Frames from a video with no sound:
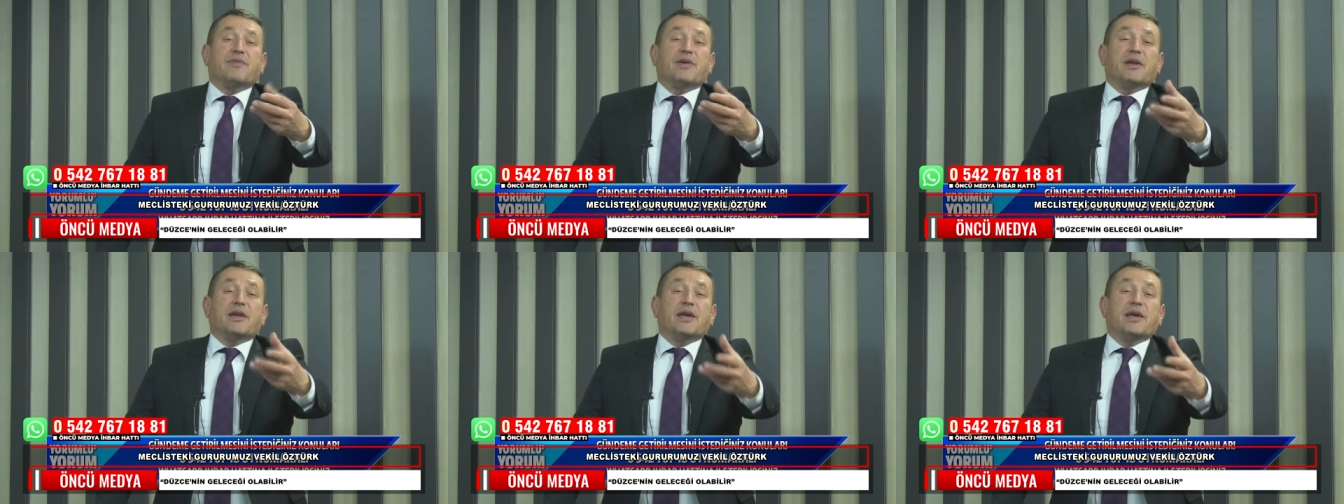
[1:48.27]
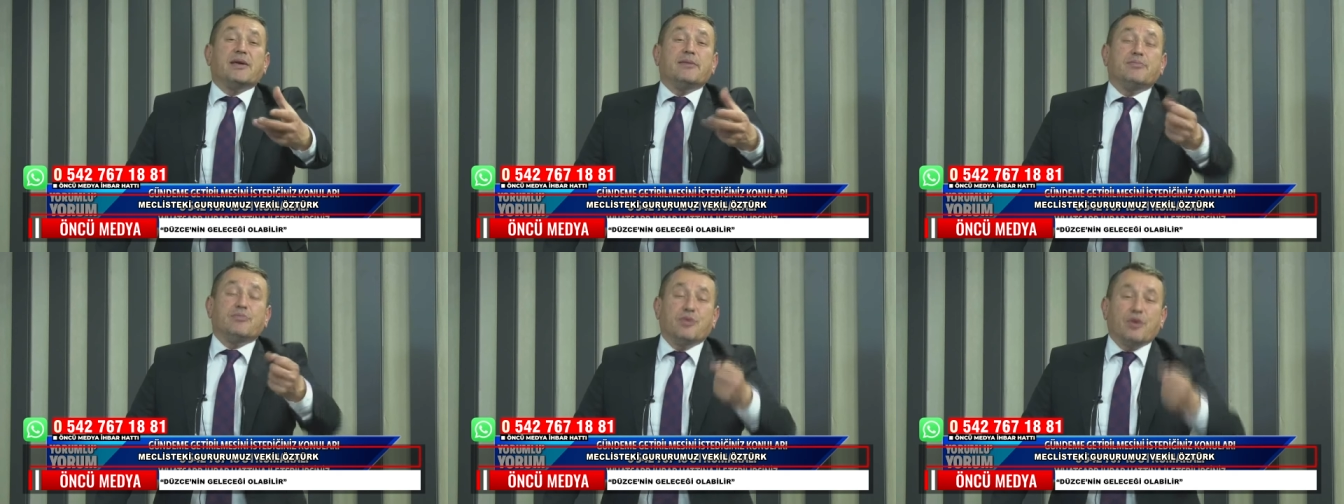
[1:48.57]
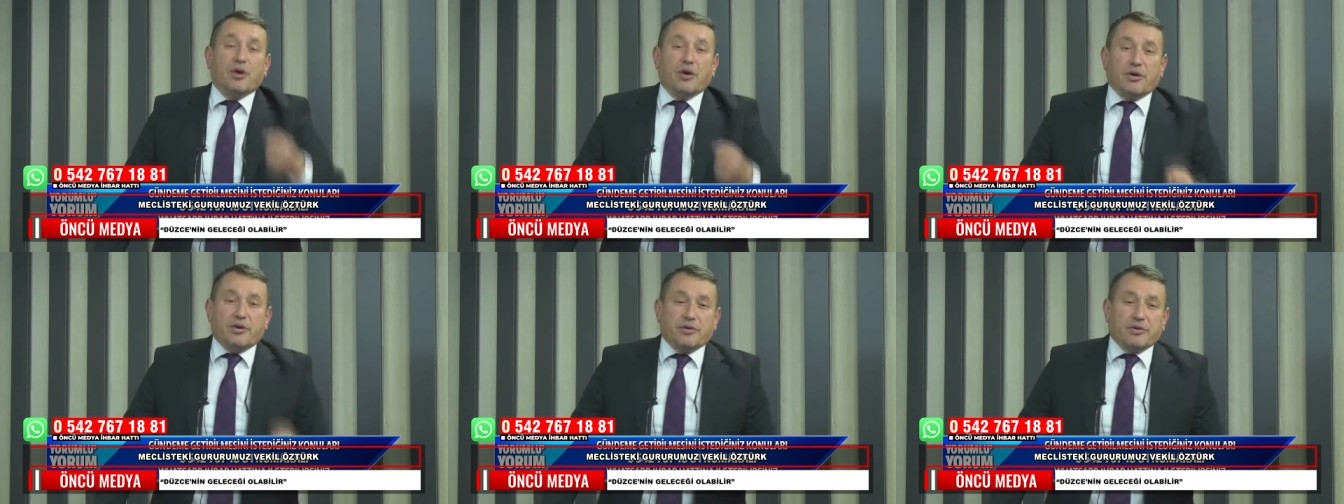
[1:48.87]
vereyim
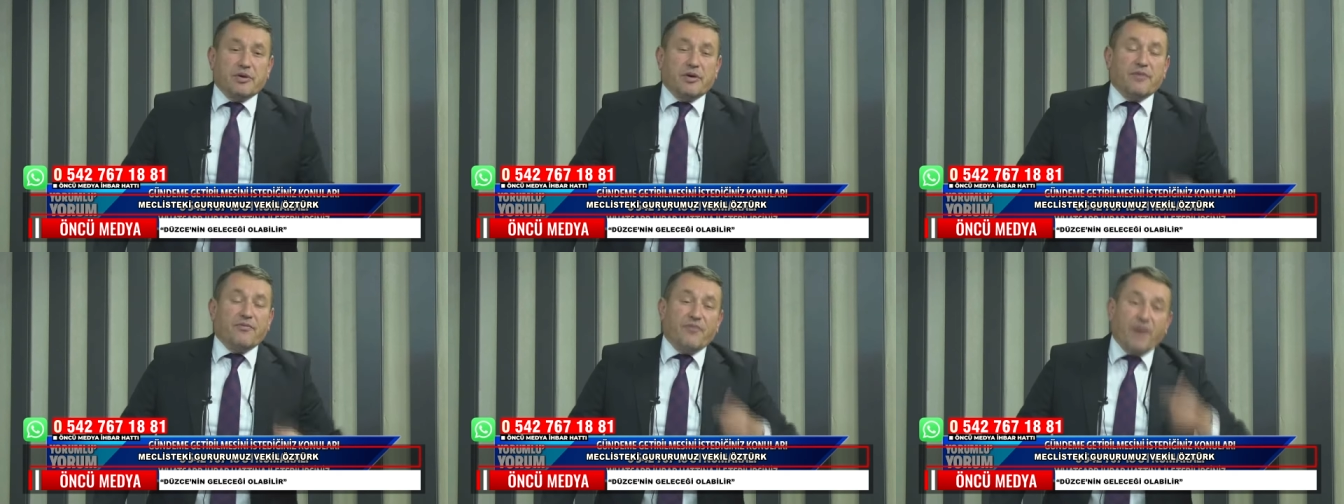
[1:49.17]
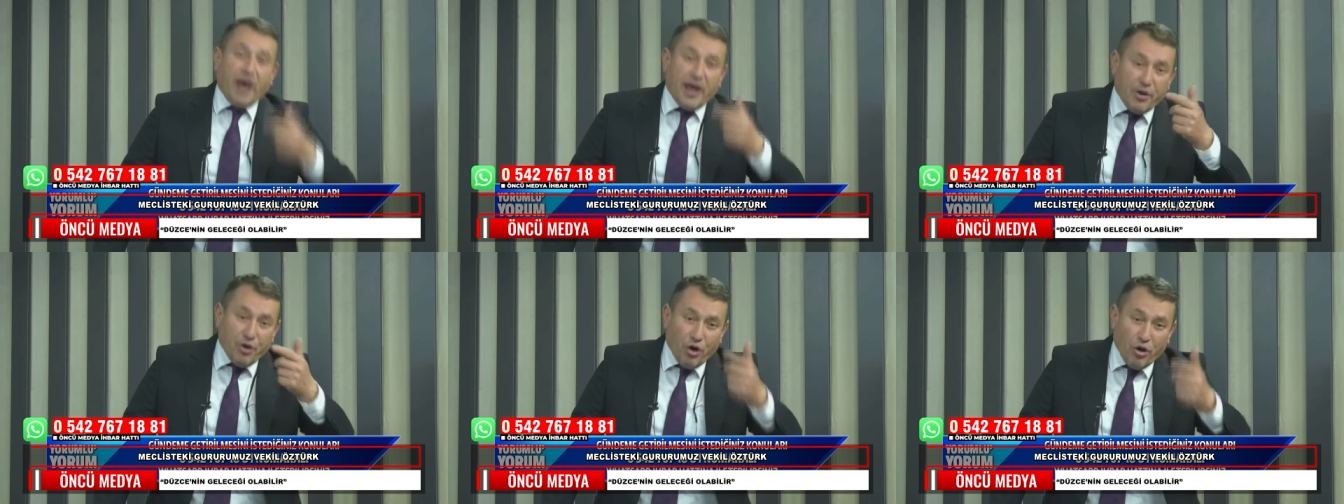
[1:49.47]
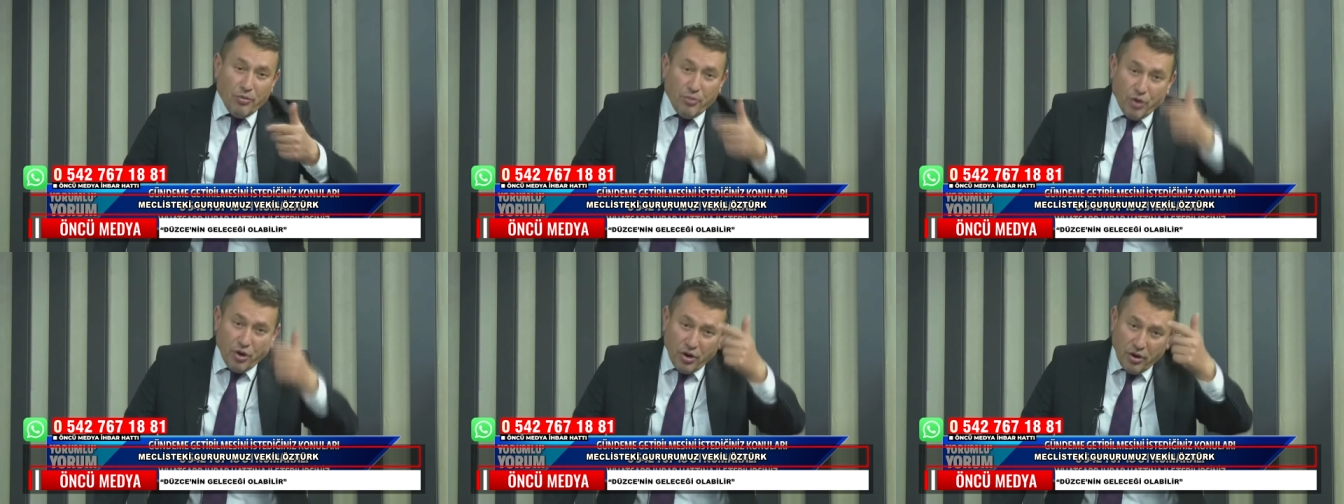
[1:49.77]
diyor. Veriyor
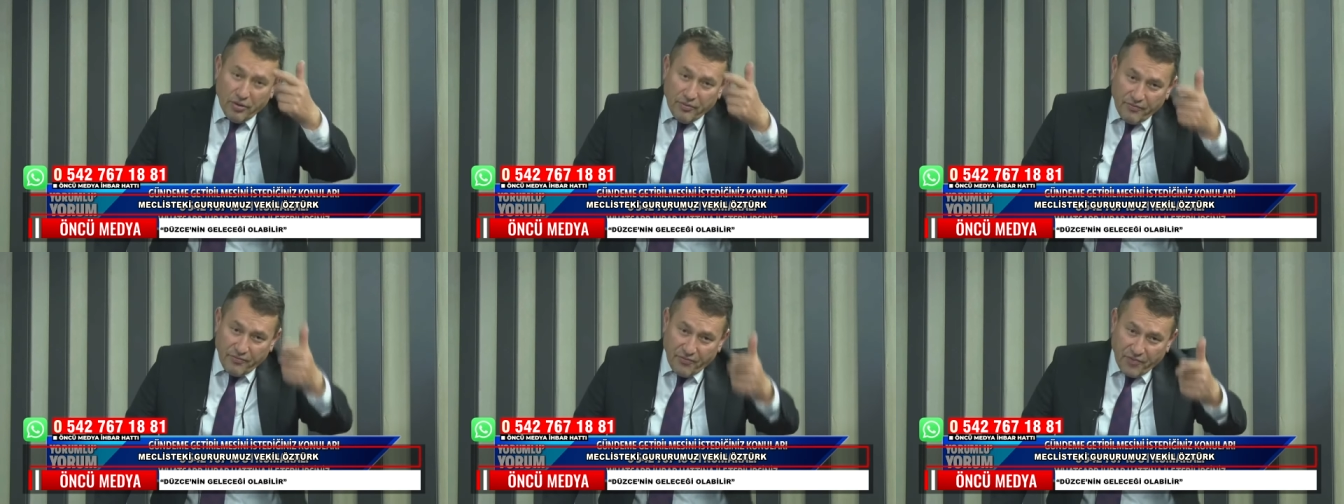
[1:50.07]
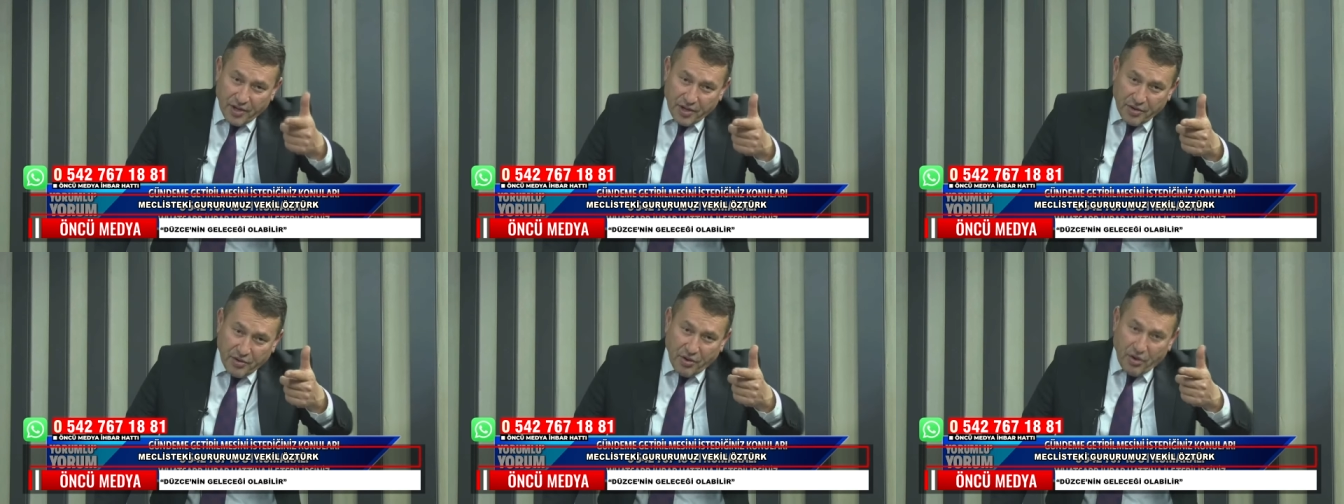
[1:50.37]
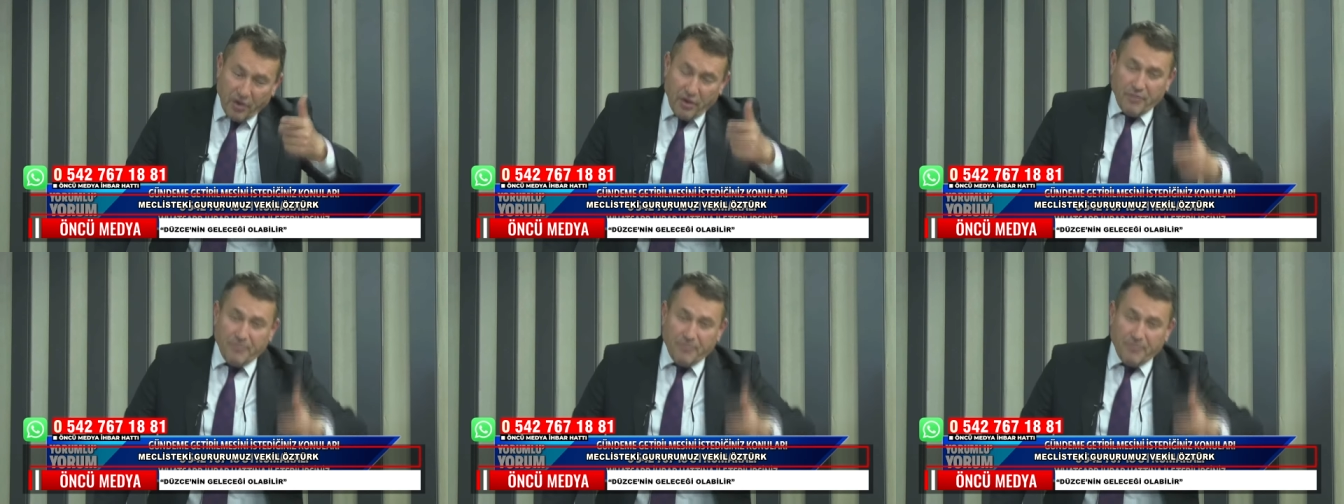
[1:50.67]
mu? Veriyor.